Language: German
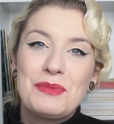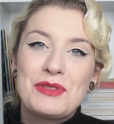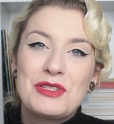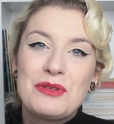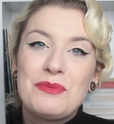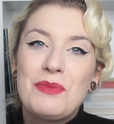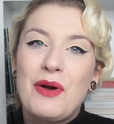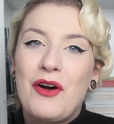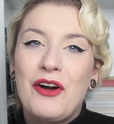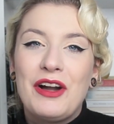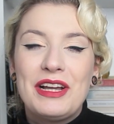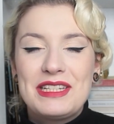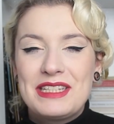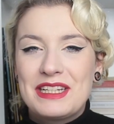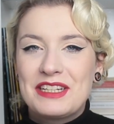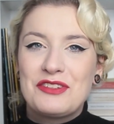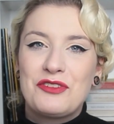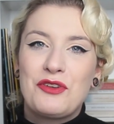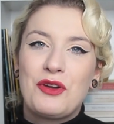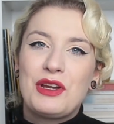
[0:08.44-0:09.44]
willkommen zum
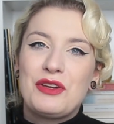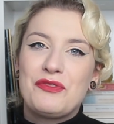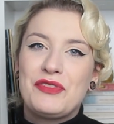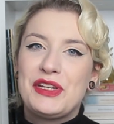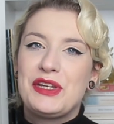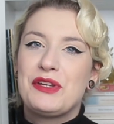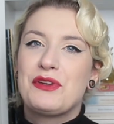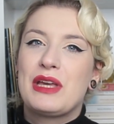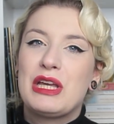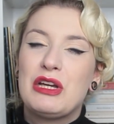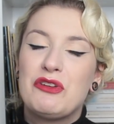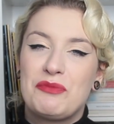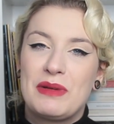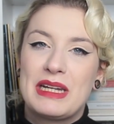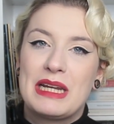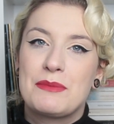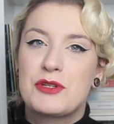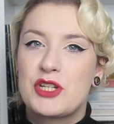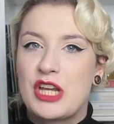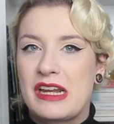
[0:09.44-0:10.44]
heutigen neuen Video hier auf
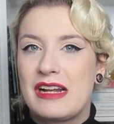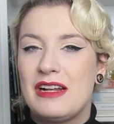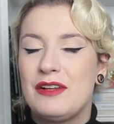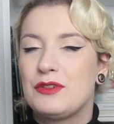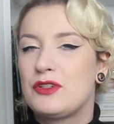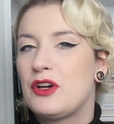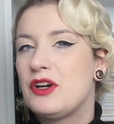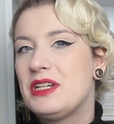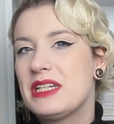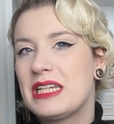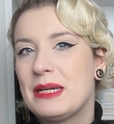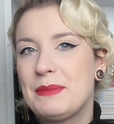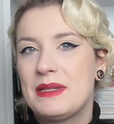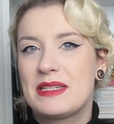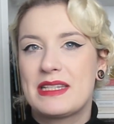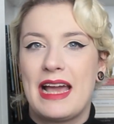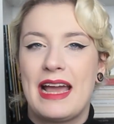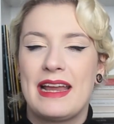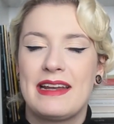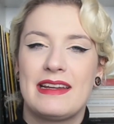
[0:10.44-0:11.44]
meinem Channel und heute gibt
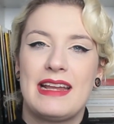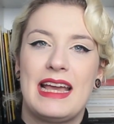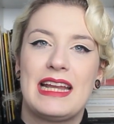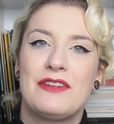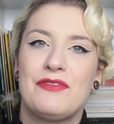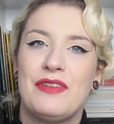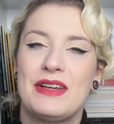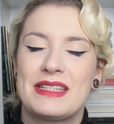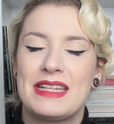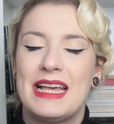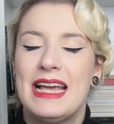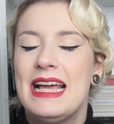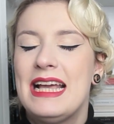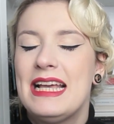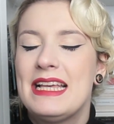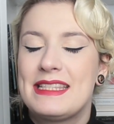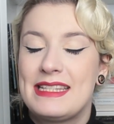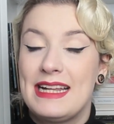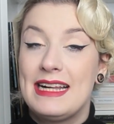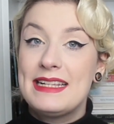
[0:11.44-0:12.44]
es ein etwas
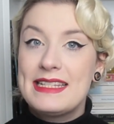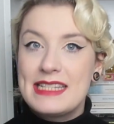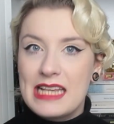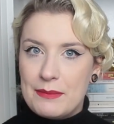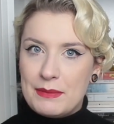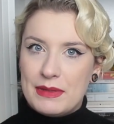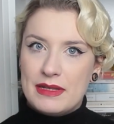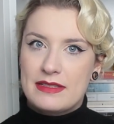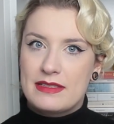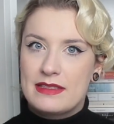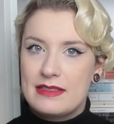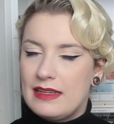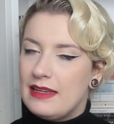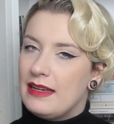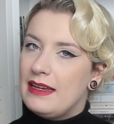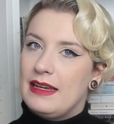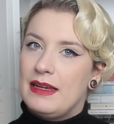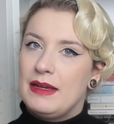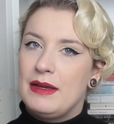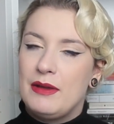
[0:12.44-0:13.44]
seltsames
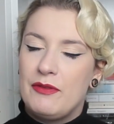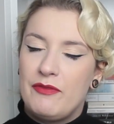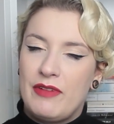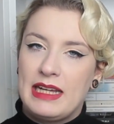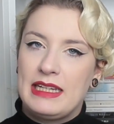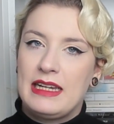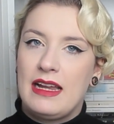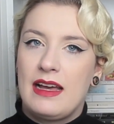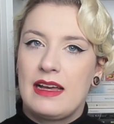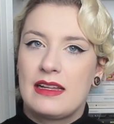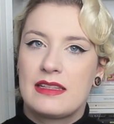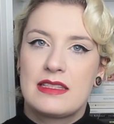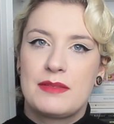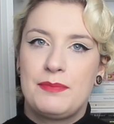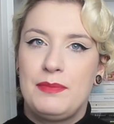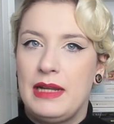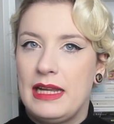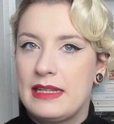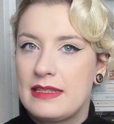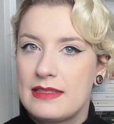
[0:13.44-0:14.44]
äh,
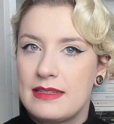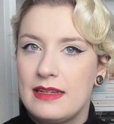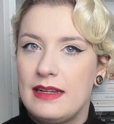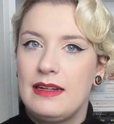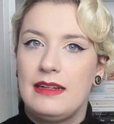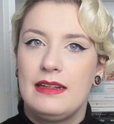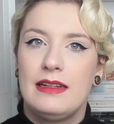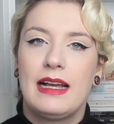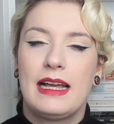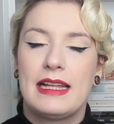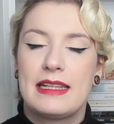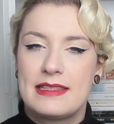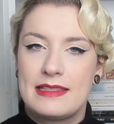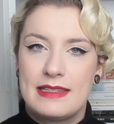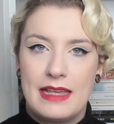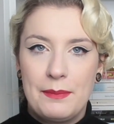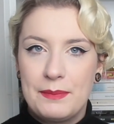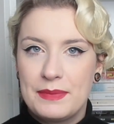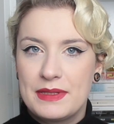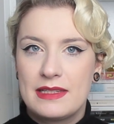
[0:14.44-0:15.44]

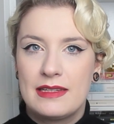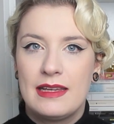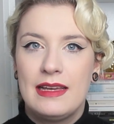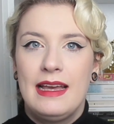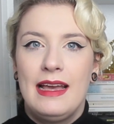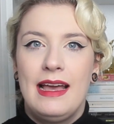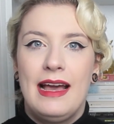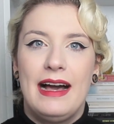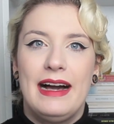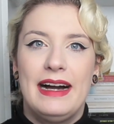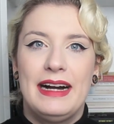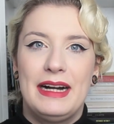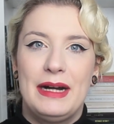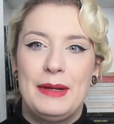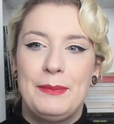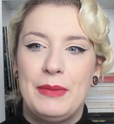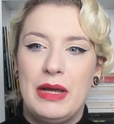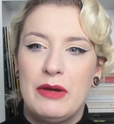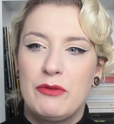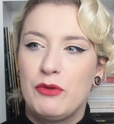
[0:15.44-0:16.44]
Weihnachtsplatzerl-Rezept,
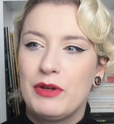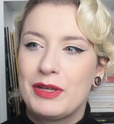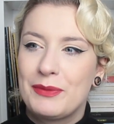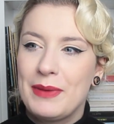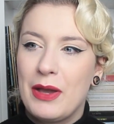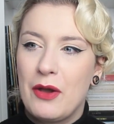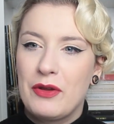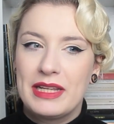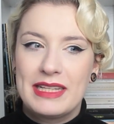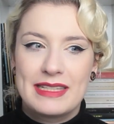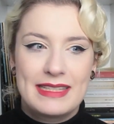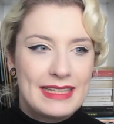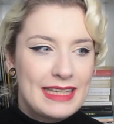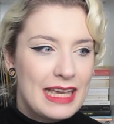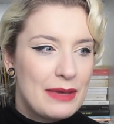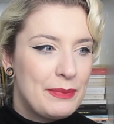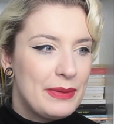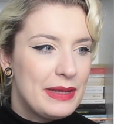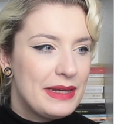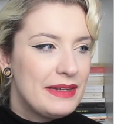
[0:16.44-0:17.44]
ähm, wo ich mir auch nicht
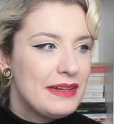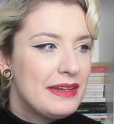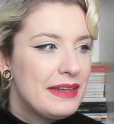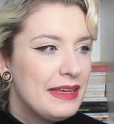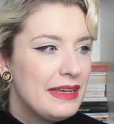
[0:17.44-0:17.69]
sicher bin.